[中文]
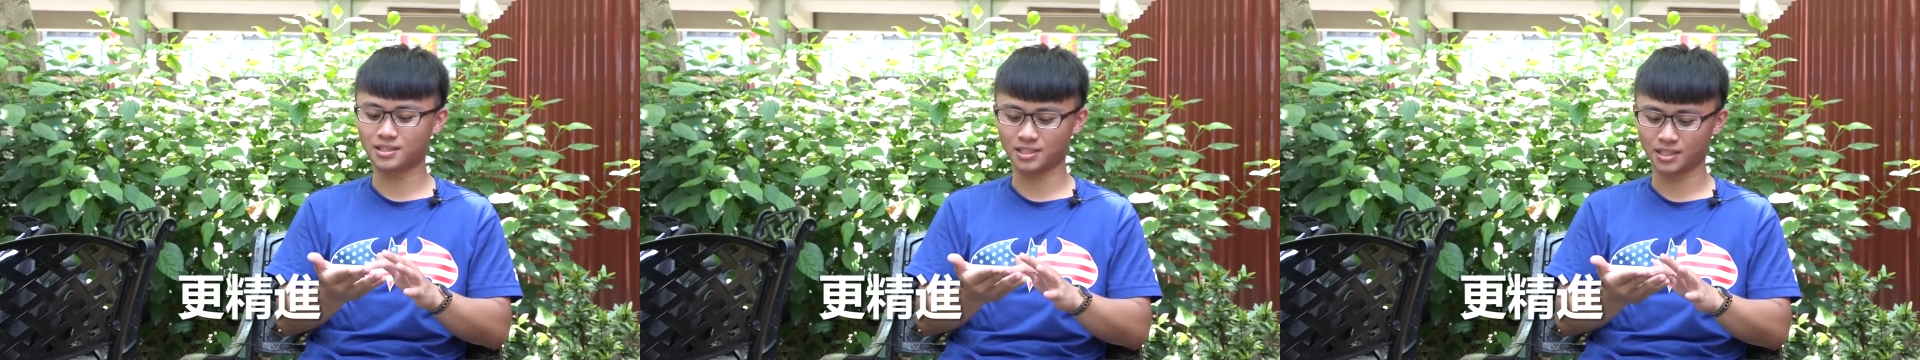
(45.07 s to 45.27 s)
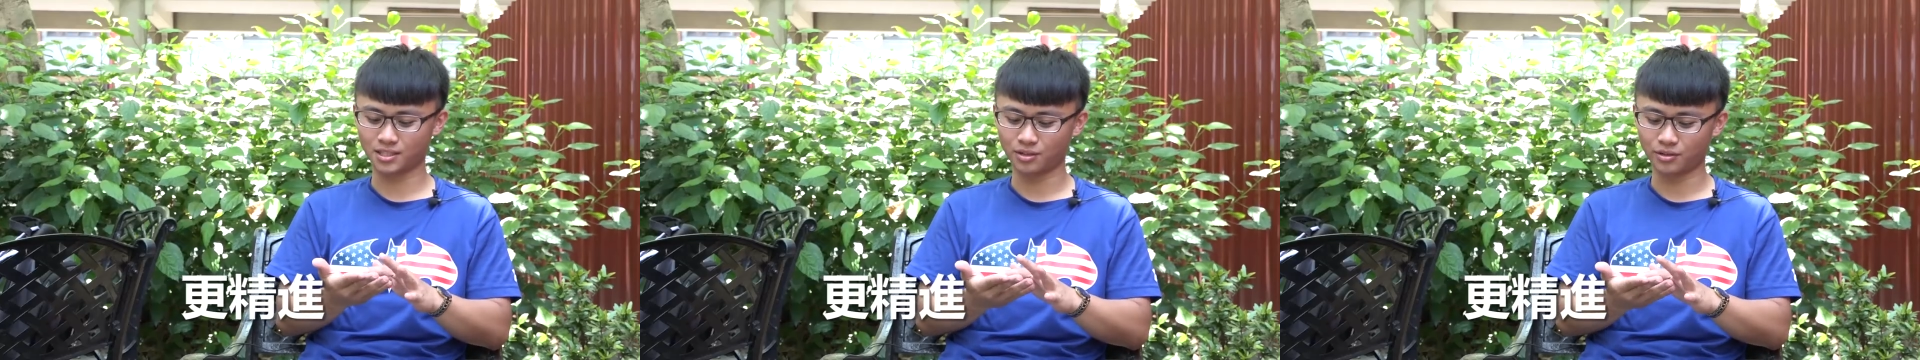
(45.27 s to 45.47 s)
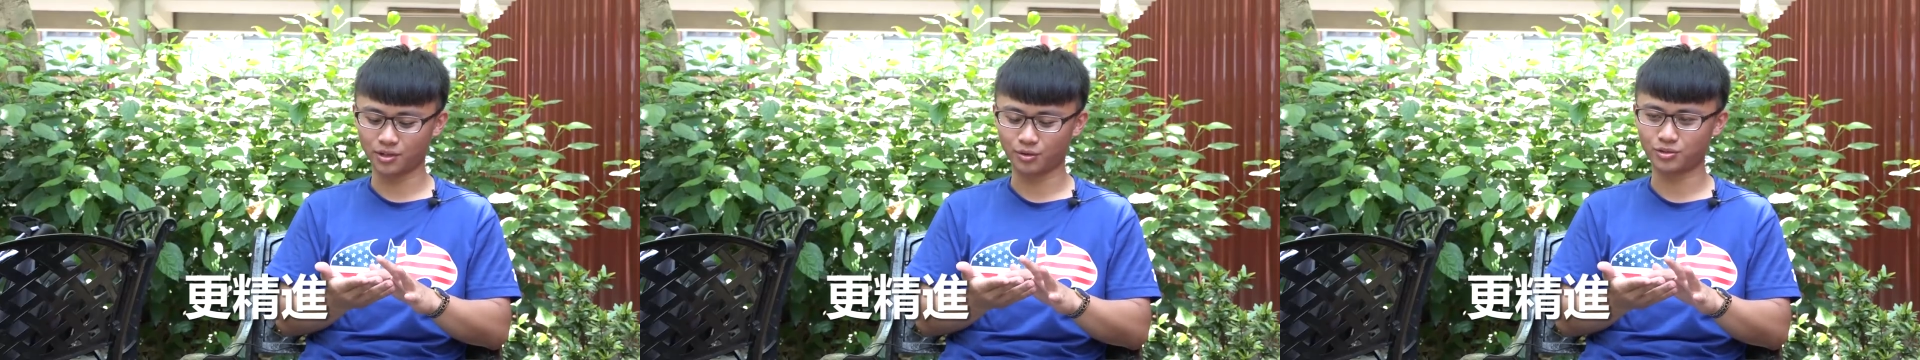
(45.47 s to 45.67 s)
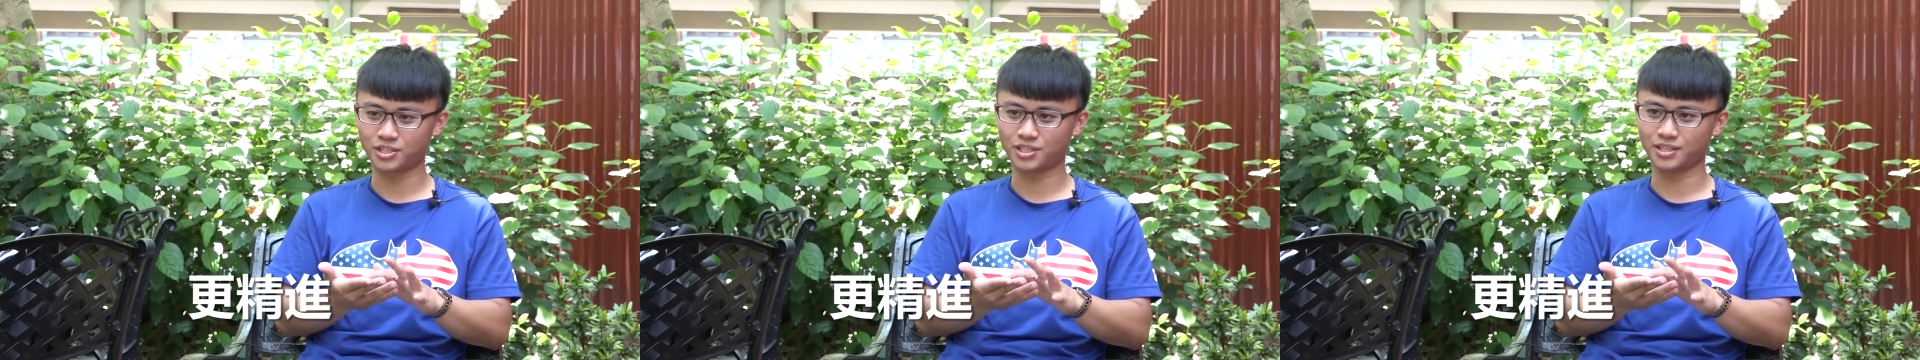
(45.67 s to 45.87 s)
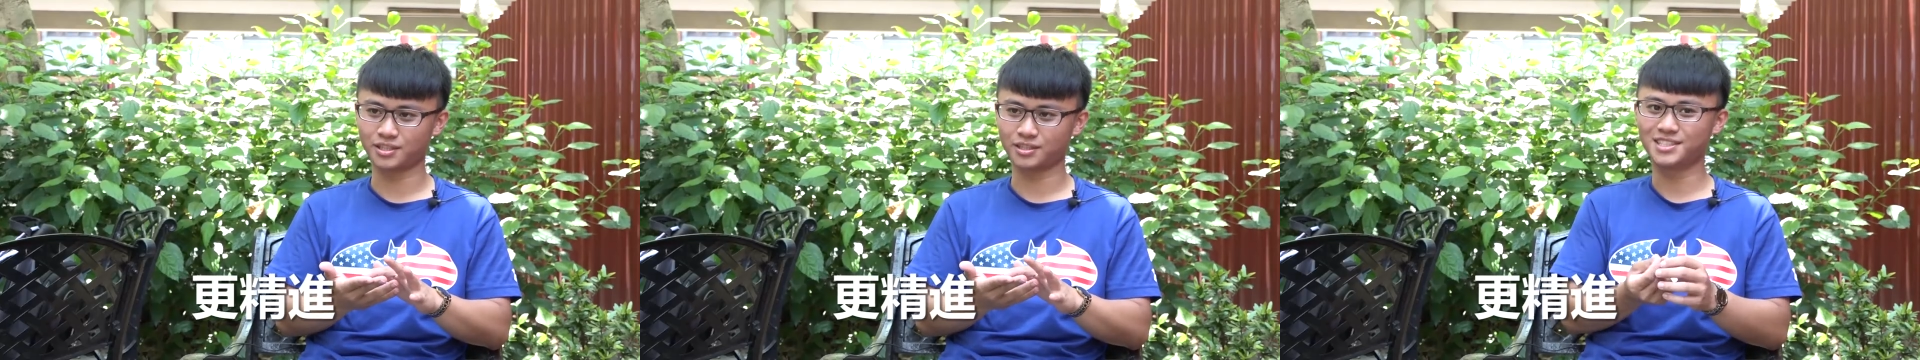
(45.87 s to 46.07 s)
整个都流血，
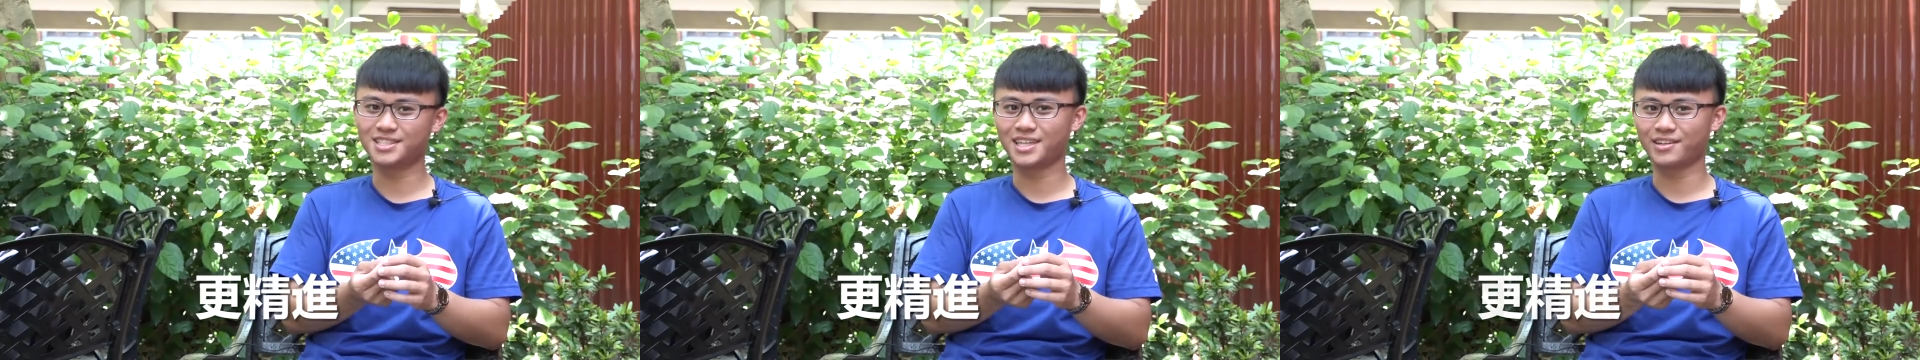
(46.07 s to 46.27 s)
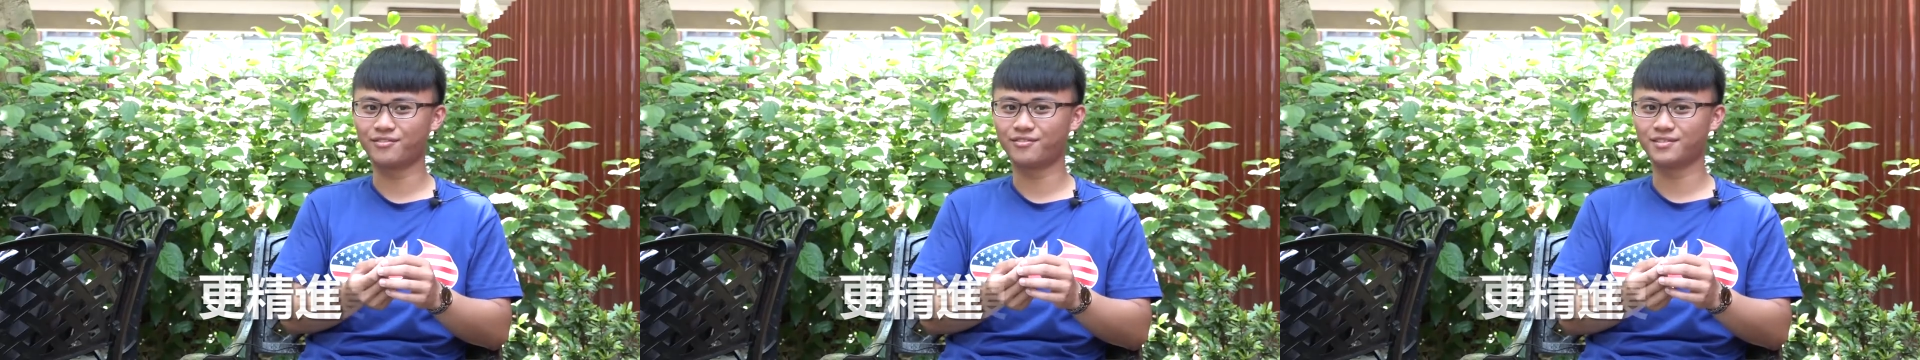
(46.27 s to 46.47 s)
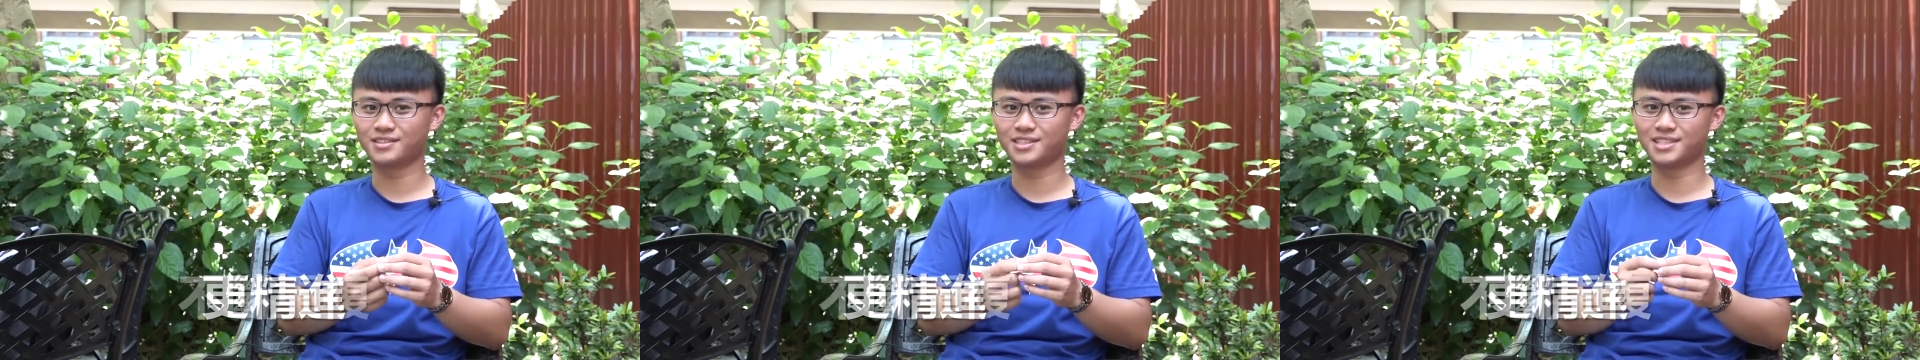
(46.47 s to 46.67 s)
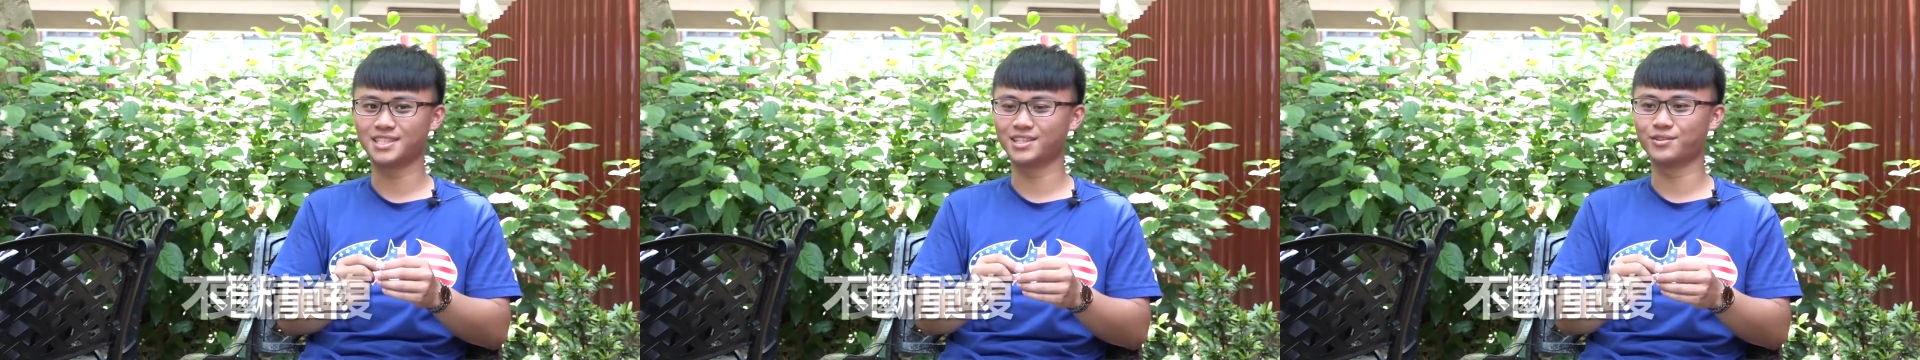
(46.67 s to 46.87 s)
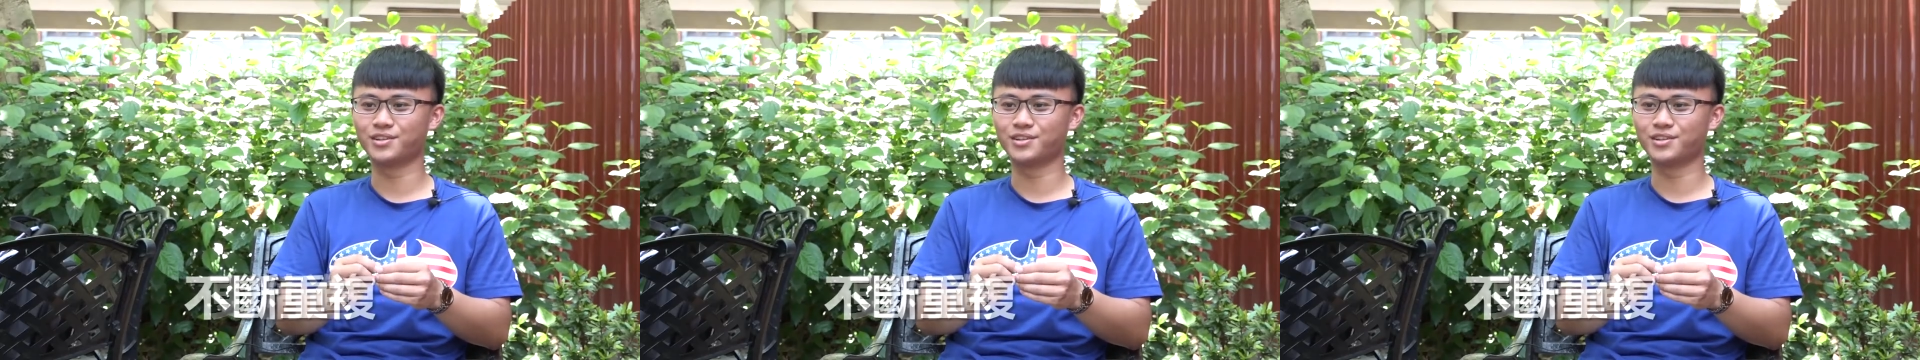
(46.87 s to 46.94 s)
指甲指甲都